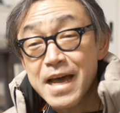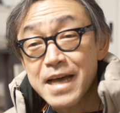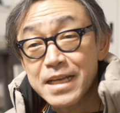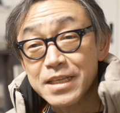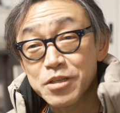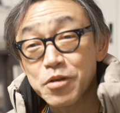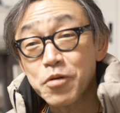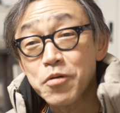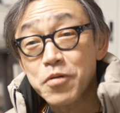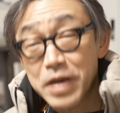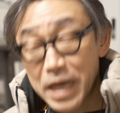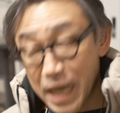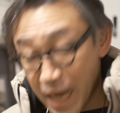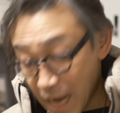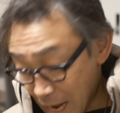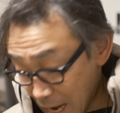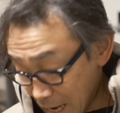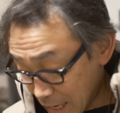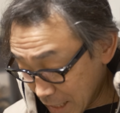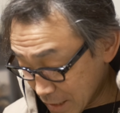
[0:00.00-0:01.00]
そう
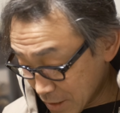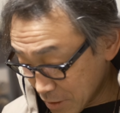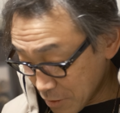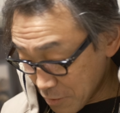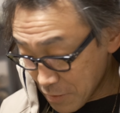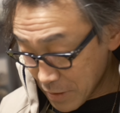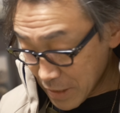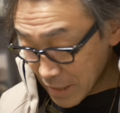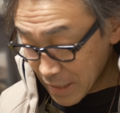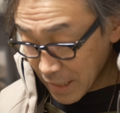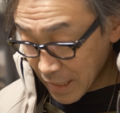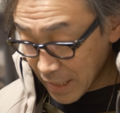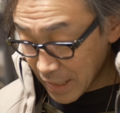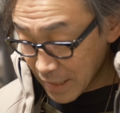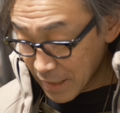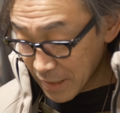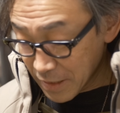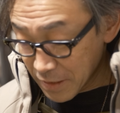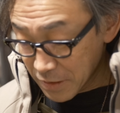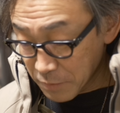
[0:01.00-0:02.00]
かそういった
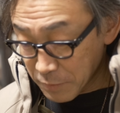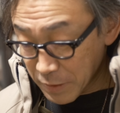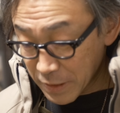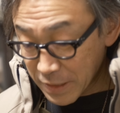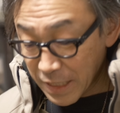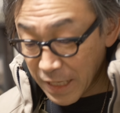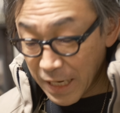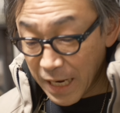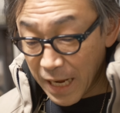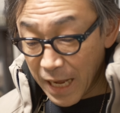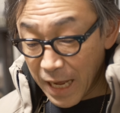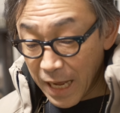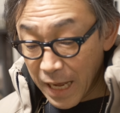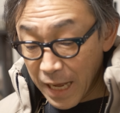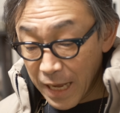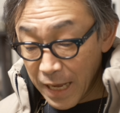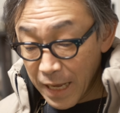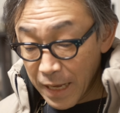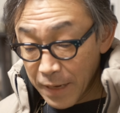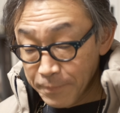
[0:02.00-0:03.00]
考え方もあったな
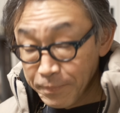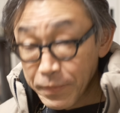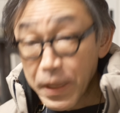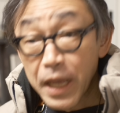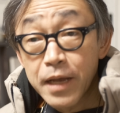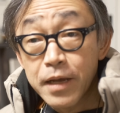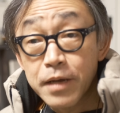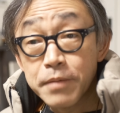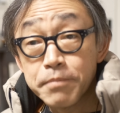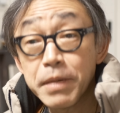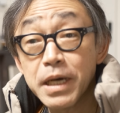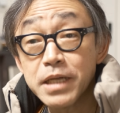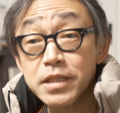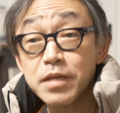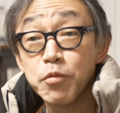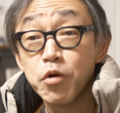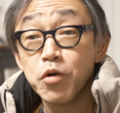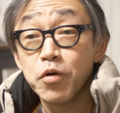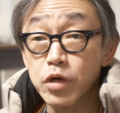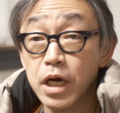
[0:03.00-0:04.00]
まあで
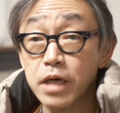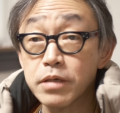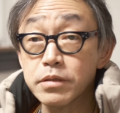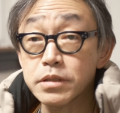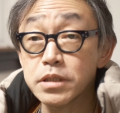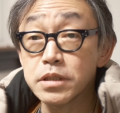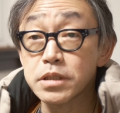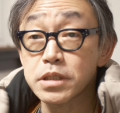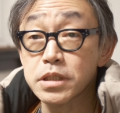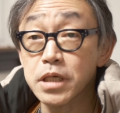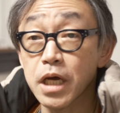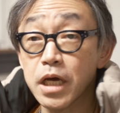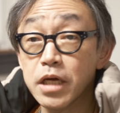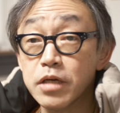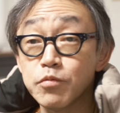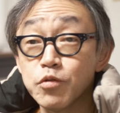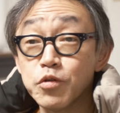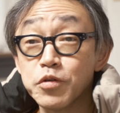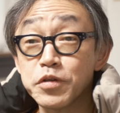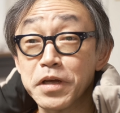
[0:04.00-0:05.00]
も確実に使え
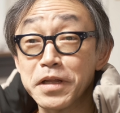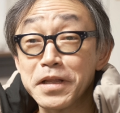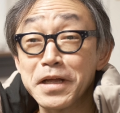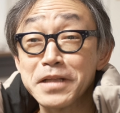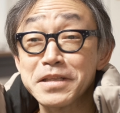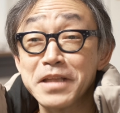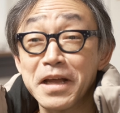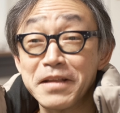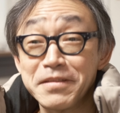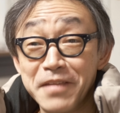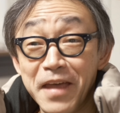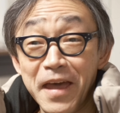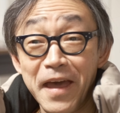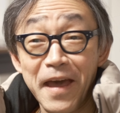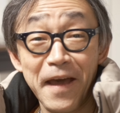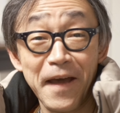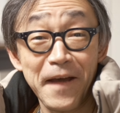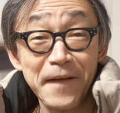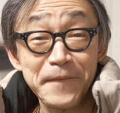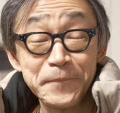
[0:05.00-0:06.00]
るものにはなったん
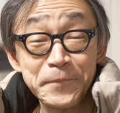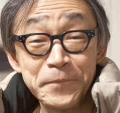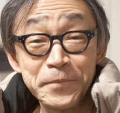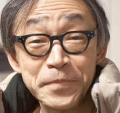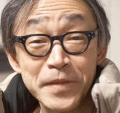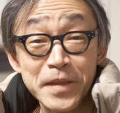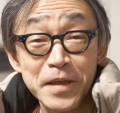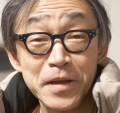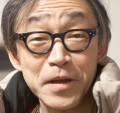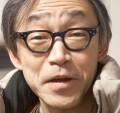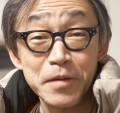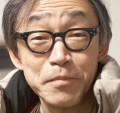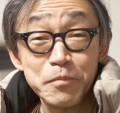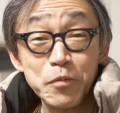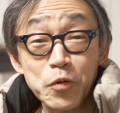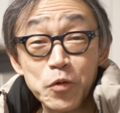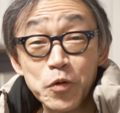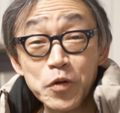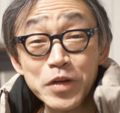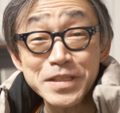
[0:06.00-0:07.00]
で
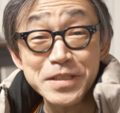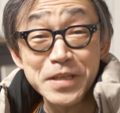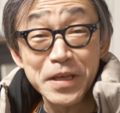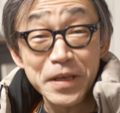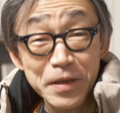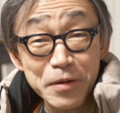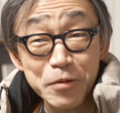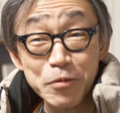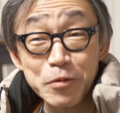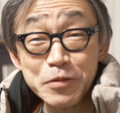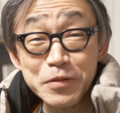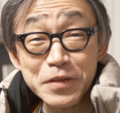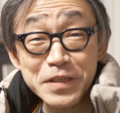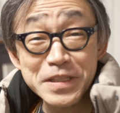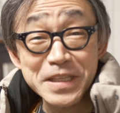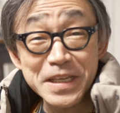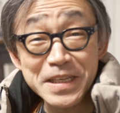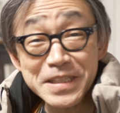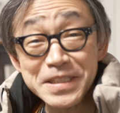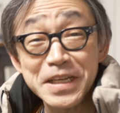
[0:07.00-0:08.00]
もうこれは成功と言っ
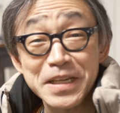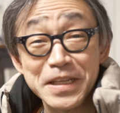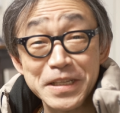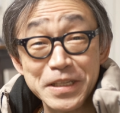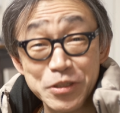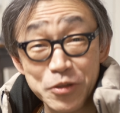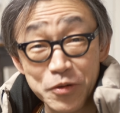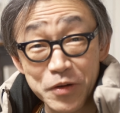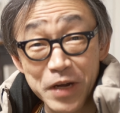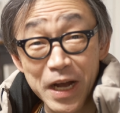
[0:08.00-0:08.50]
ていいんじゃないでしょう